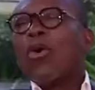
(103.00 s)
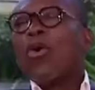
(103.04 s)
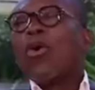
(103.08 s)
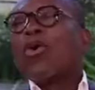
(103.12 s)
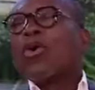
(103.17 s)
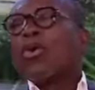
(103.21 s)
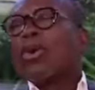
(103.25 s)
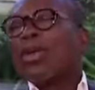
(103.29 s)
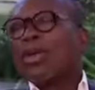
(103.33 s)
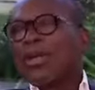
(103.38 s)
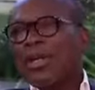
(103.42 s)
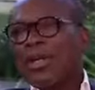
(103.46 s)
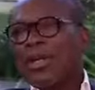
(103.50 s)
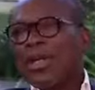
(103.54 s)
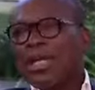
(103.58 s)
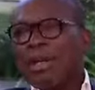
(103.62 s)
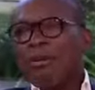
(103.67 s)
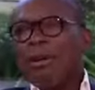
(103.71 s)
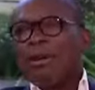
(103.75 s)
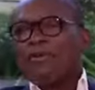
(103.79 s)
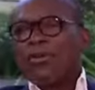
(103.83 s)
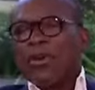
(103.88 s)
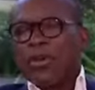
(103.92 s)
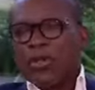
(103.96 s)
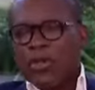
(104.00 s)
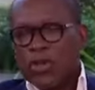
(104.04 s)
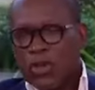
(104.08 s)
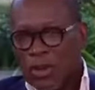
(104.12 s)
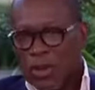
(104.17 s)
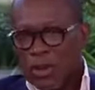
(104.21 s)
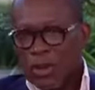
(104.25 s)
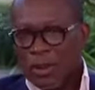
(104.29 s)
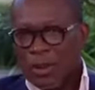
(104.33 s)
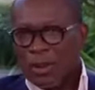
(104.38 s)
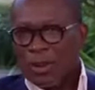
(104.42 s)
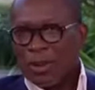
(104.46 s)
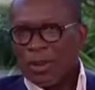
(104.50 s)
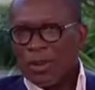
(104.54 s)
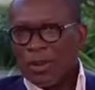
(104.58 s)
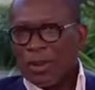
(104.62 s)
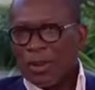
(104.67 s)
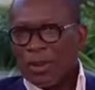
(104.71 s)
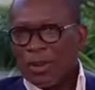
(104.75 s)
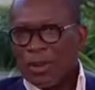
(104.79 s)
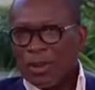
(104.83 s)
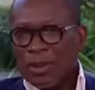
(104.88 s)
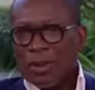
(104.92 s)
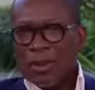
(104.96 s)
rôle, de ma fonction,
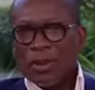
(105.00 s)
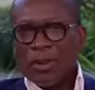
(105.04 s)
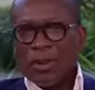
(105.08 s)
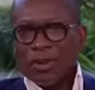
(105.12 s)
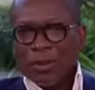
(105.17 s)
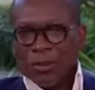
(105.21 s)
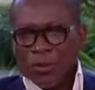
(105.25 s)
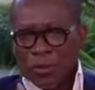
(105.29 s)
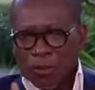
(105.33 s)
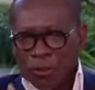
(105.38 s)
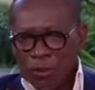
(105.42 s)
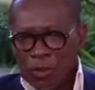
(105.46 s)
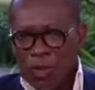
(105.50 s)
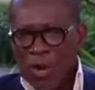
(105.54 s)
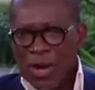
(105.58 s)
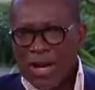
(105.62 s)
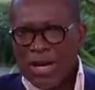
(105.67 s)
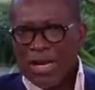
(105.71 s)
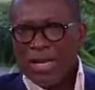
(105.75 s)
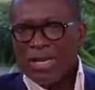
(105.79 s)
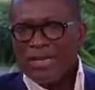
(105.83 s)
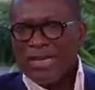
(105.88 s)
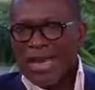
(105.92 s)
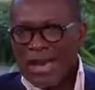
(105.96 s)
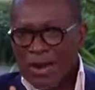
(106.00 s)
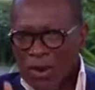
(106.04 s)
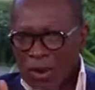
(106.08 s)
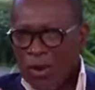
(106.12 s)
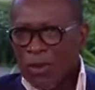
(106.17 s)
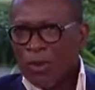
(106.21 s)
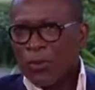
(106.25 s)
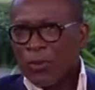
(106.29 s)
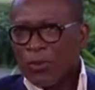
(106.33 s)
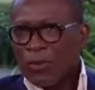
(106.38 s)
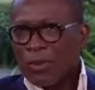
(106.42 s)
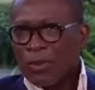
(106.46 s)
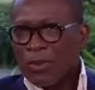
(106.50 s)
euh, de vous donner des noms